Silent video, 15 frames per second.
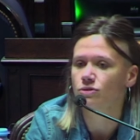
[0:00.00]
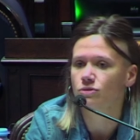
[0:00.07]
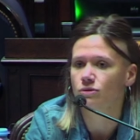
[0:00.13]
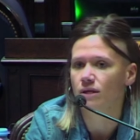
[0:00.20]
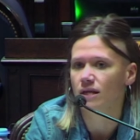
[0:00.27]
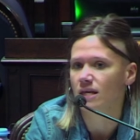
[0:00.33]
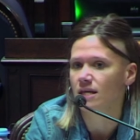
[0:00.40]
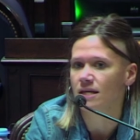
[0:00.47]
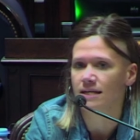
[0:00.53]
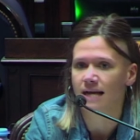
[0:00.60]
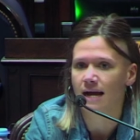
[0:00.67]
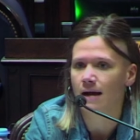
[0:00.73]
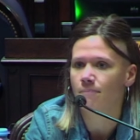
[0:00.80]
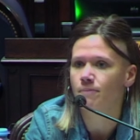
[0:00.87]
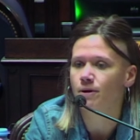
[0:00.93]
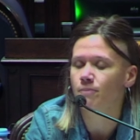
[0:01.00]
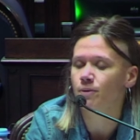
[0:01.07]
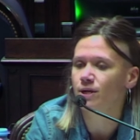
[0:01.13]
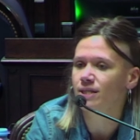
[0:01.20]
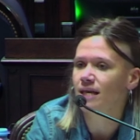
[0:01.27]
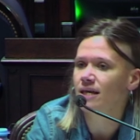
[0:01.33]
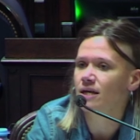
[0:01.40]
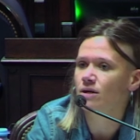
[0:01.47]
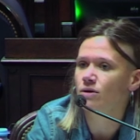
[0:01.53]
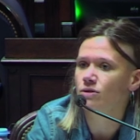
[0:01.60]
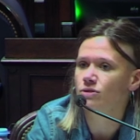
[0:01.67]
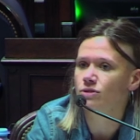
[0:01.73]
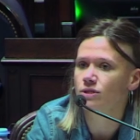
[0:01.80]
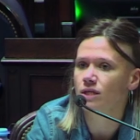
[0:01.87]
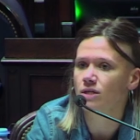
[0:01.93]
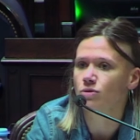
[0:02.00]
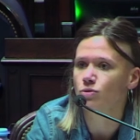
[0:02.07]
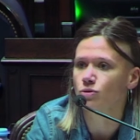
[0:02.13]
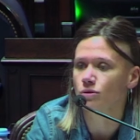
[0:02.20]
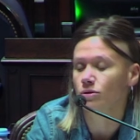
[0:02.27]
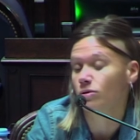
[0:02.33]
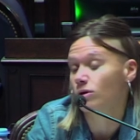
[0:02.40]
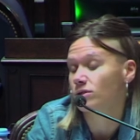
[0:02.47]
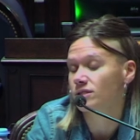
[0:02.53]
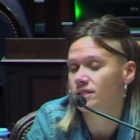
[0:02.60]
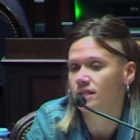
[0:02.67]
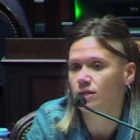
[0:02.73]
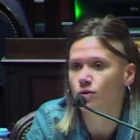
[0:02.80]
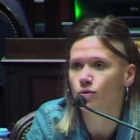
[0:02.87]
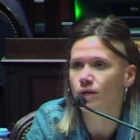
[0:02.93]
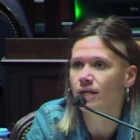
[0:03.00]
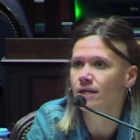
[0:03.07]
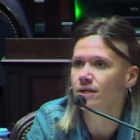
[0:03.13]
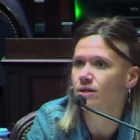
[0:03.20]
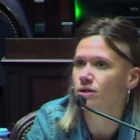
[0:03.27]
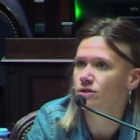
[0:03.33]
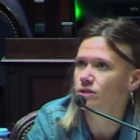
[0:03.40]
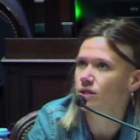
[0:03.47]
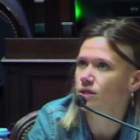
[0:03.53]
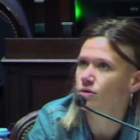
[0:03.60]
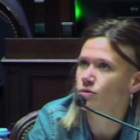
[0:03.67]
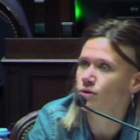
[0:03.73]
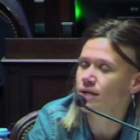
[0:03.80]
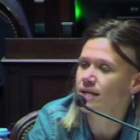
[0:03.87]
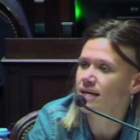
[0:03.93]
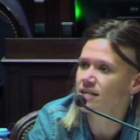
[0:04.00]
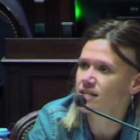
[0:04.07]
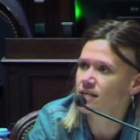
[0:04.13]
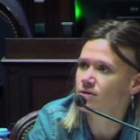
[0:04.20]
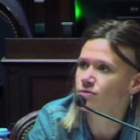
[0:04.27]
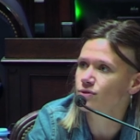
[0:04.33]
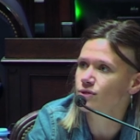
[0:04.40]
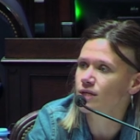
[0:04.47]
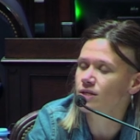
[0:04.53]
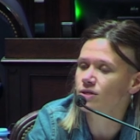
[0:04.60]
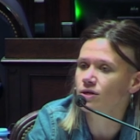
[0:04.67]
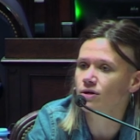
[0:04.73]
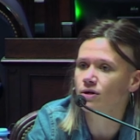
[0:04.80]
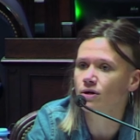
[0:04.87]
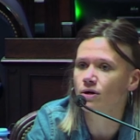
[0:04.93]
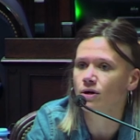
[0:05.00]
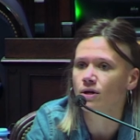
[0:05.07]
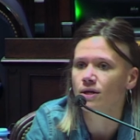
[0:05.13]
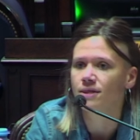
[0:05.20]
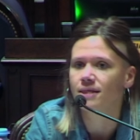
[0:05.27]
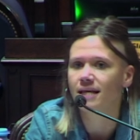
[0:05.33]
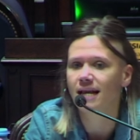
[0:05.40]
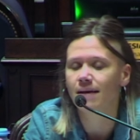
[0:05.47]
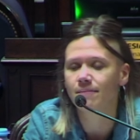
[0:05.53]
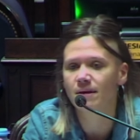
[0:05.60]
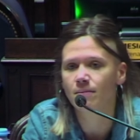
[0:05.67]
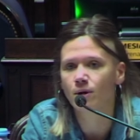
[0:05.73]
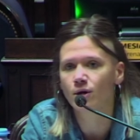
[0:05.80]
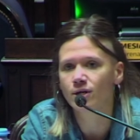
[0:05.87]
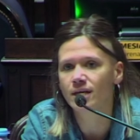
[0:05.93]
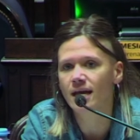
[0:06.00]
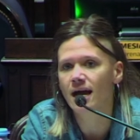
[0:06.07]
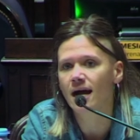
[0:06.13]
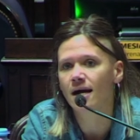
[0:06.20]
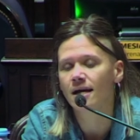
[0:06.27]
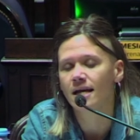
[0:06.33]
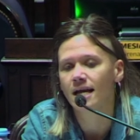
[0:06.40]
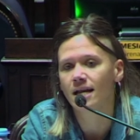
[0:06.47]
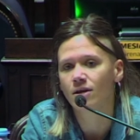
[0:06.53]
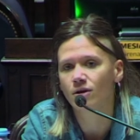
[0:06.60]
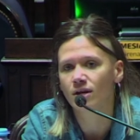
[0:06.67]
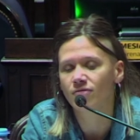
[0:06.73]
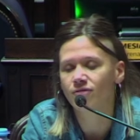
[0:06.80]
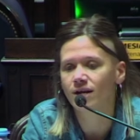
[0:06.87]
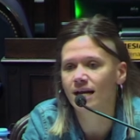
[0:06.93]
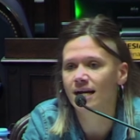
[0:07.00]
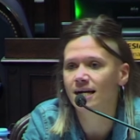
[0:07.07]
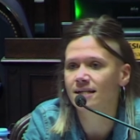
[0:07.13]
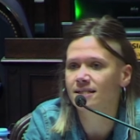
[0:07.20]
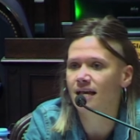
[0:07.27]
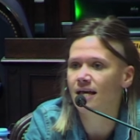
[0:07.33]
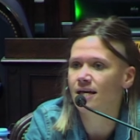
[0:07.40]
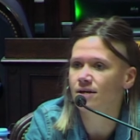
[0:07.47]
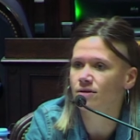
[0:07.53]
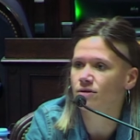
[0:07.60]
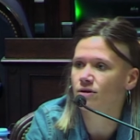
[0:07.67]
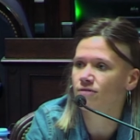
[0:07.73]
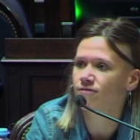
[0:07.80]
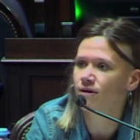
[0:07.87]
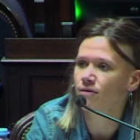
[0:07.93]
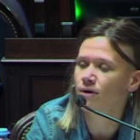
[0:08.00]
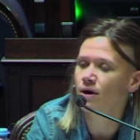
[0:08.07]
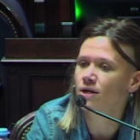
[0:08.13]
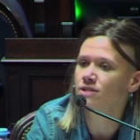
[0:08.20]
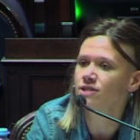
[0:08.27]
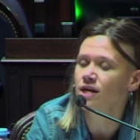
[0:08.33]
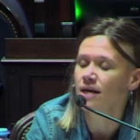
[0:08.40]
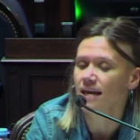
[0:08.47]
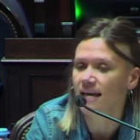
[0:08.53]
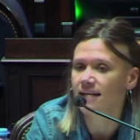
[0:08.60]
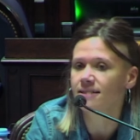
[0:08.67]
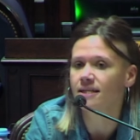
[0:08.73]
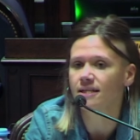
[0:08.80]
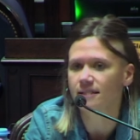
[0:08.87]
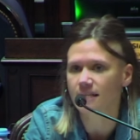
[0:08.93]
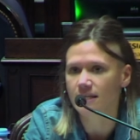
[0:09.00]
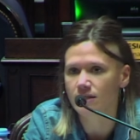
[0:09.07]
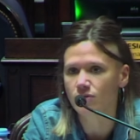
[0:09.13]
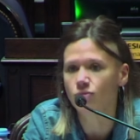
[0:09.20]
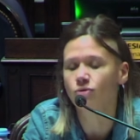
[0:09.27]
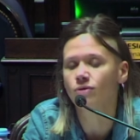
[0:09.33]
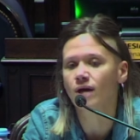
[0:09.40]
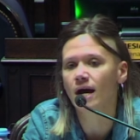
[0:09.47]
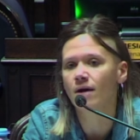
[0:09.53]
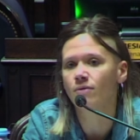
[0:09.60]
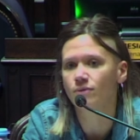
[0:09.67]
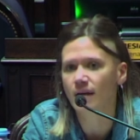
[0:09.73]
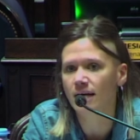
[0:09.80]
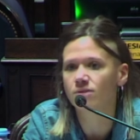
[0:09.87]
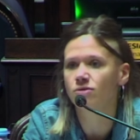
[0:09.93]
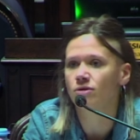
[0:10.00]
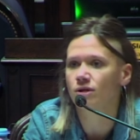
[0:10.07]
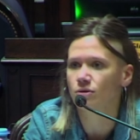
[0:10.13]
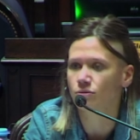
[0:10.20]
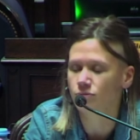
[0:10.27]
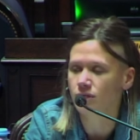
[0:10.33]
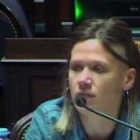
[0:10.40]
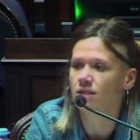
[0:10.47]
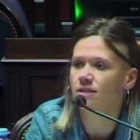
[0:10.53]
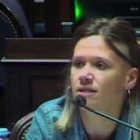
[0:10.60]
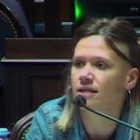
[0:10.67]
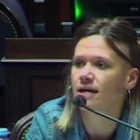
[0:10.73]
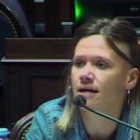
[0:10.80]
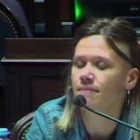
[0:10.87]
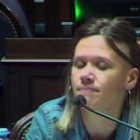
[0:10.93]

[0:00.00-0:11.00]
y la propuesta de construir, constituir allí un sitio de la memoria en lo que fue la casa de Rodolfo Walsh es sin duda un acto de justicia